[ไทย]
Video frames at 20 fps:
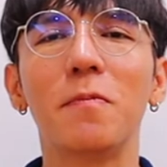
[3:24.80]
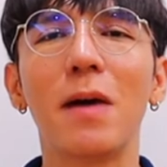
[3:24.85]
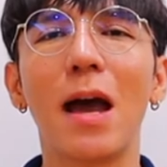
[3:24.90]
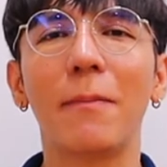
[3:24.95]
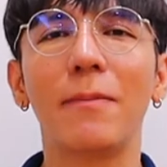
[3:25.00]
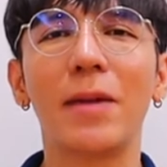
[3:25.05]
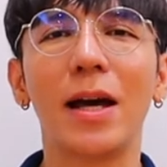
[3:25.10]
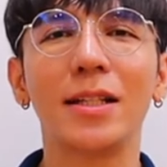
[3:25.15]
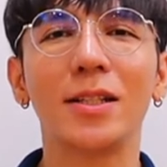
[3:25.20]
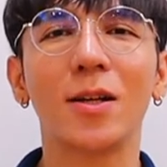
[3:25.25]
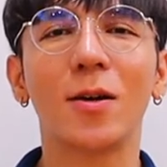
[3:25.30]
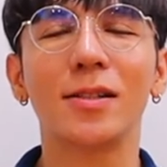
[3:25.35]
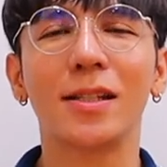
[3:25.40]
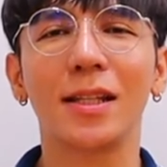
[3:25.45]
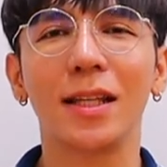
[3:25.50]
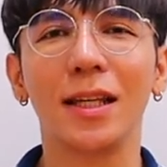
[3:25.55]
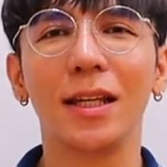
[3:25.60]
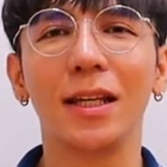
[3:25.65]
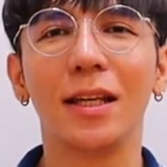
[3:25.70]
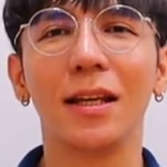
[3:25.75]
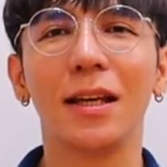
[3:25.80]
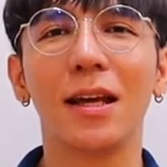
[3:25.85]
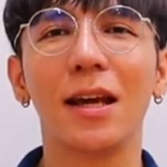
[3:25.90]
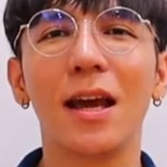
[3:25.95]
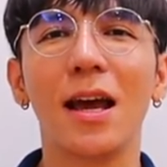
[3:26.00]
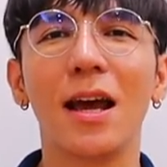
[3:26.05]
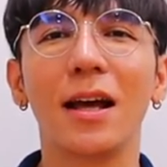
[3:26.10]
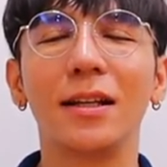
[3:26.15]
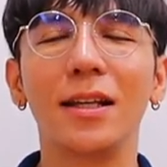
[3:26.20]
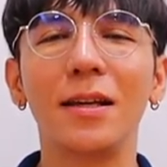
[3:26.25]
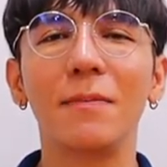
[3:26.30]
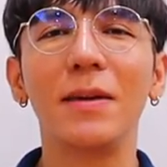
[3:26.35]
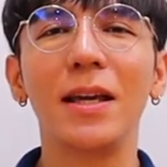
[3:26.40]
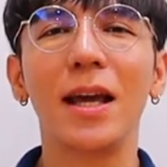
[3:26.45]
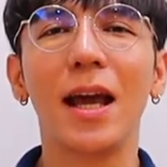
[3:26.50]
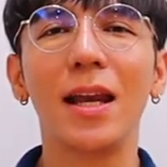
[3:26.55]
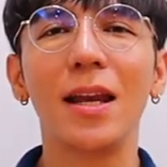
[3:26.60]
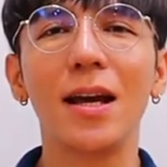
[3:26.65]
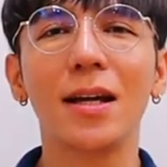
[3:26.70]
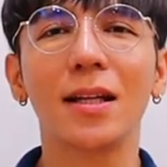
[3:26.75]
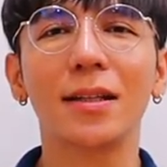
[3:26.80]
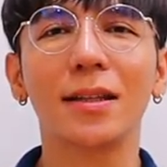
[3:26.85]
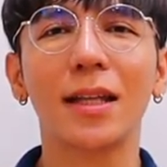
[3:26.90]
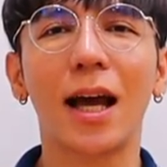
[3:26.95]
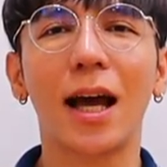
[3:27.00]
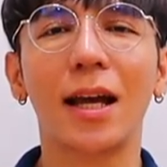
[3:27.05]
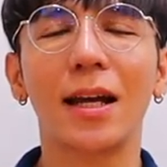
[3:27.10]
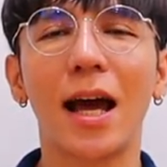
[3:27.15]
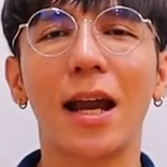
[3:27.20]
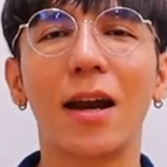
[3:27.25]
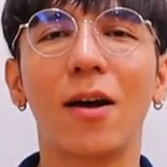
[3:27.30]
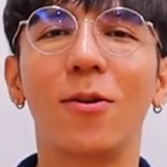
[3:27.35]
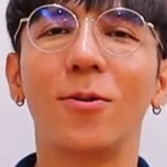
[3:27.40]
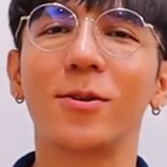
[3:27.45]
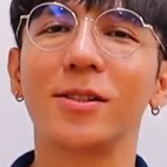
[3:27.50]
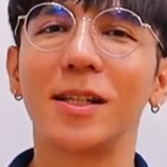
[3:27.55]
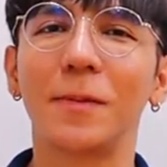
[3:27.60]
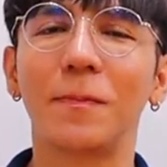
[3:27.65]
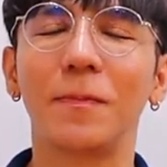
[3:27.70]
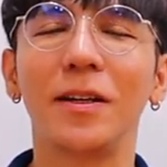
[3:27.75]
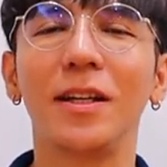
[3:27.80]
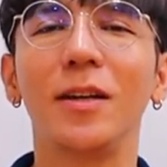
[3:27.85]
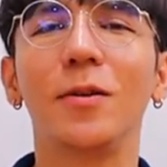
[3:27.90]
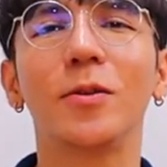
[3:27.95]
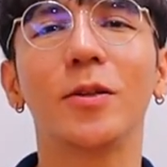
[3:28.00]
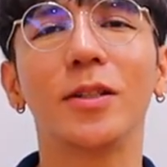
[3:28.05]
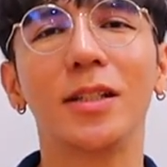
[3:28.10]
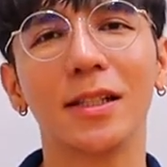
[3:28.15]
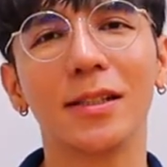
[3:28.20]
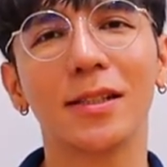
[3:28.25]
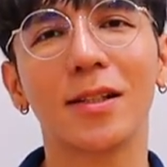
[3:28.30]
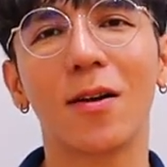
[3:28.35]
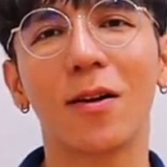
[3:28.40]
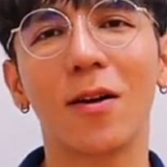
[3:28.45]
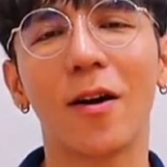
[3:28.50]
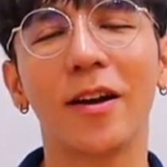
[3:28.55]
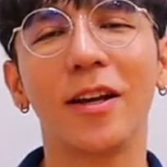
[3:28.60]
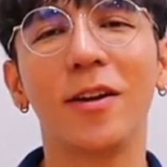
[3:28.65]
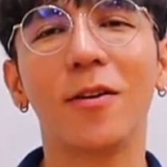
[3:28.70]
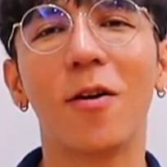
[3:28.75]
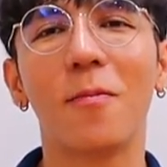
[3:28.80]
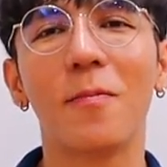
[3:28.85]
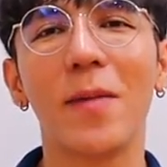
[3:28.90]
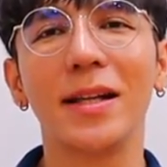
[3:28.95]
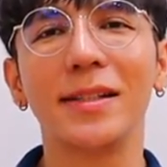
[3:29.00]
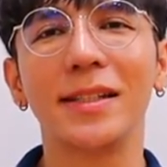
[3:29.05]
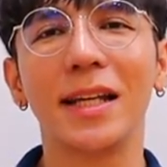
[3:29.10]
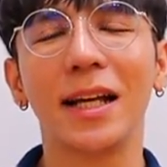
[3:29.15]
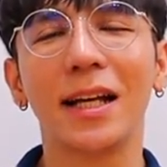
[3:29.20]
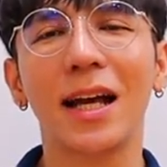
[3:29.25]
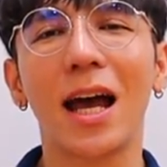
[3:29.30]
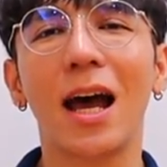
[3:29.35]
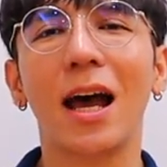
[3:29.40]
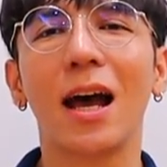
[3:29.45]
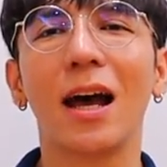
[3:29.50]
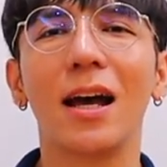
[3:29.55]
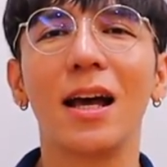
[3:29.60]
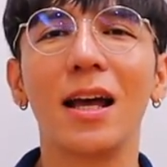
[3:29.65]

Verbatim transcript: ปแบบหน้าจอสกรีนที่มีให้เลือกตั้งแต่ขนาด 60 นิ้วจนถึง 200 นิ้วของแบรนด์ใจก้า